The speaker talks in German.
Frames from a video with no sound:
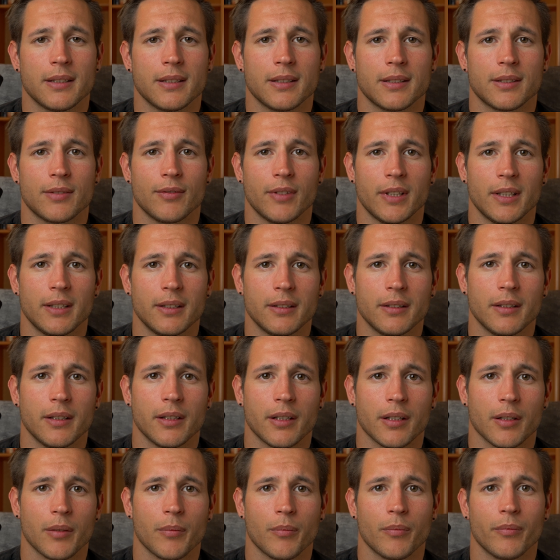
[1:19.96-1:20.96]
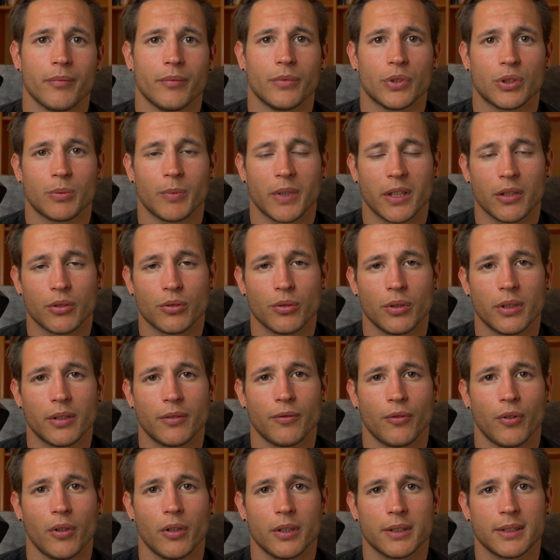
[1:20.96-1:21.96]
Deswegen ähm, muss man natürlich
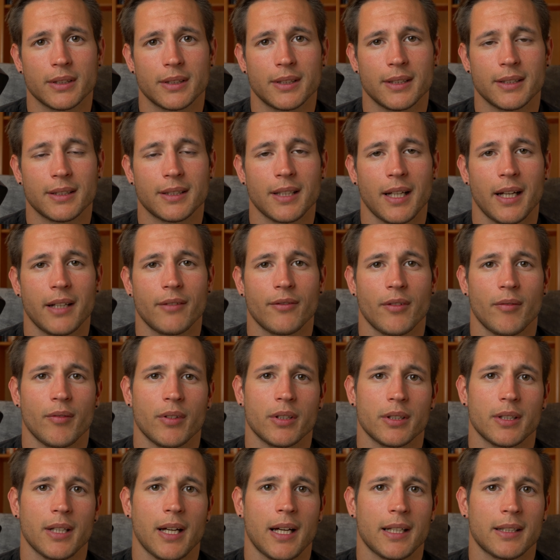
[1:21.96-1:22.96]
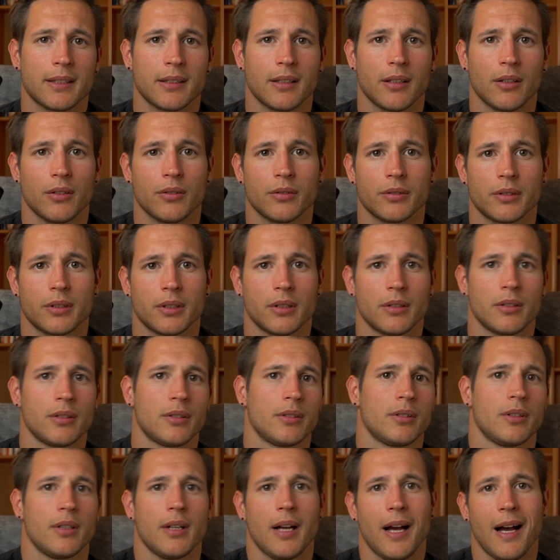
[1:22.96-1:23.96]
vorsichtig sein, wenn man Daten aus
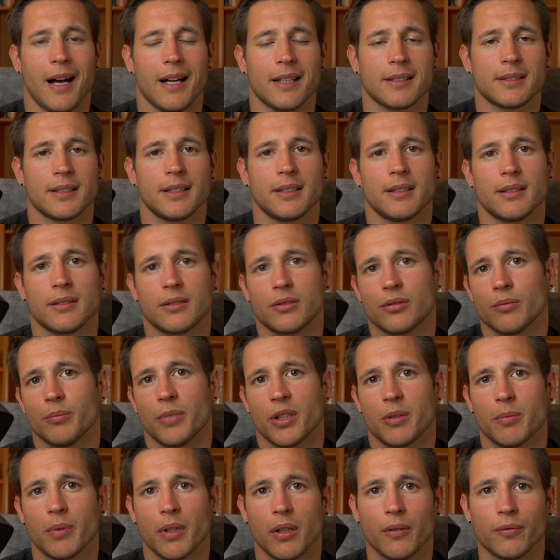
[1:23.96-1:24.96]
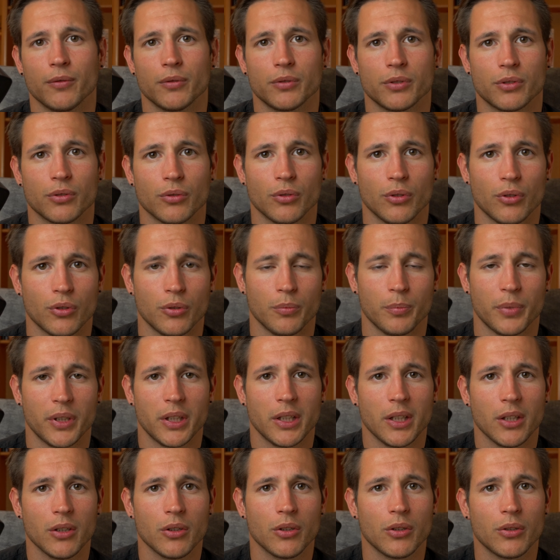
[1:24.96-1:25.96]
Asien jetzt zum Beispiel auf uns
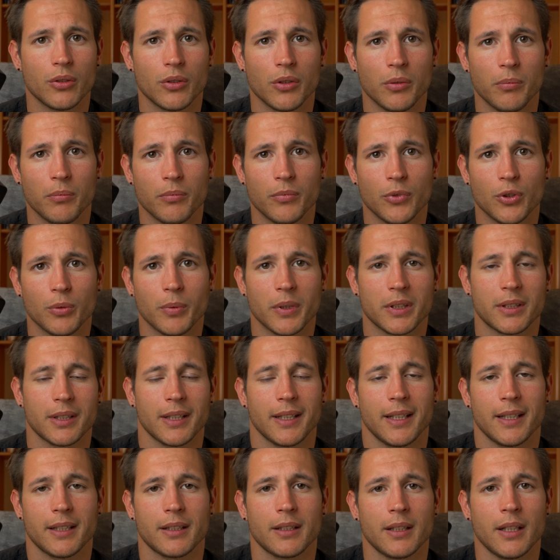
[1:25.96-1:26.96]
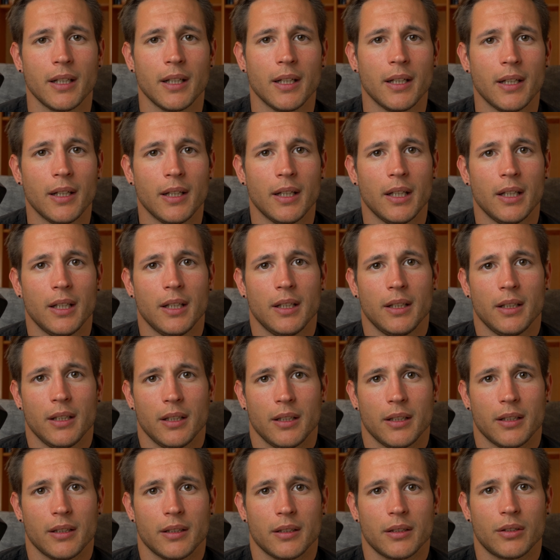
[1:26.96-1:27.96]
Europäer ähm, überträgt.
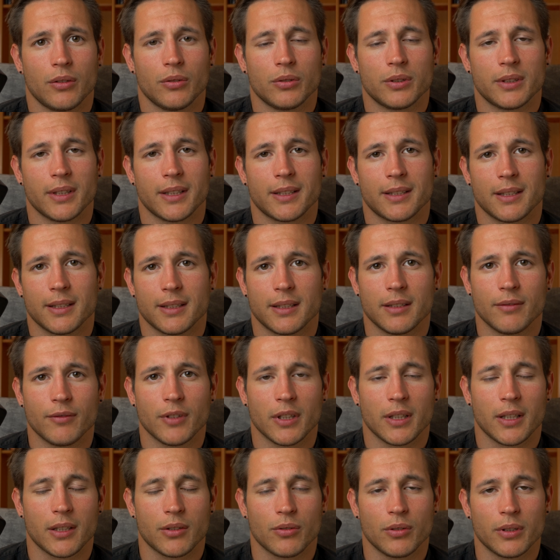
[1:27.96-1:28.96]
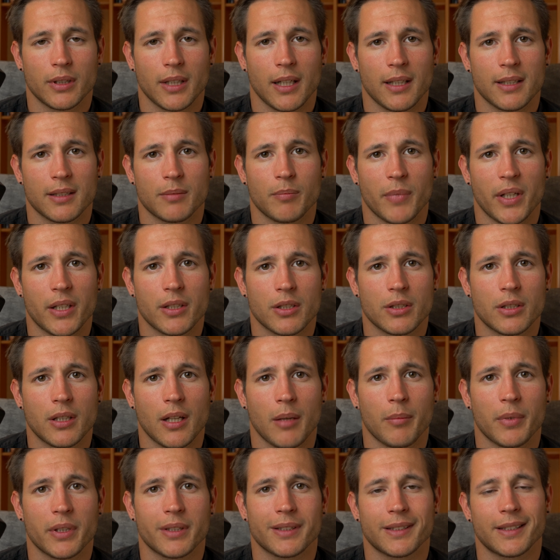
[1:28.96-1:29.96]
Äh, grundsätzlich sind wir natürlich alles Menschen,
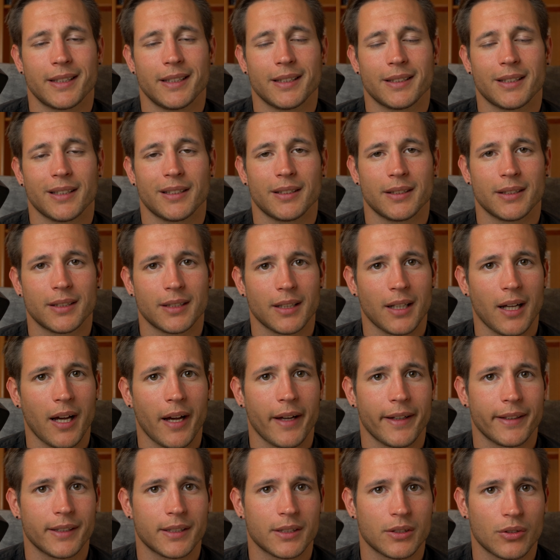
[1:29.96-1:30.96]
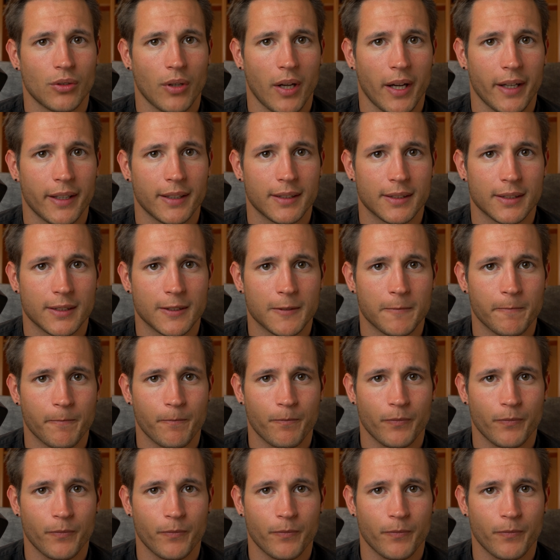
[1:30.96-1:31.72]
aber das geht dann nicht eins zu eins.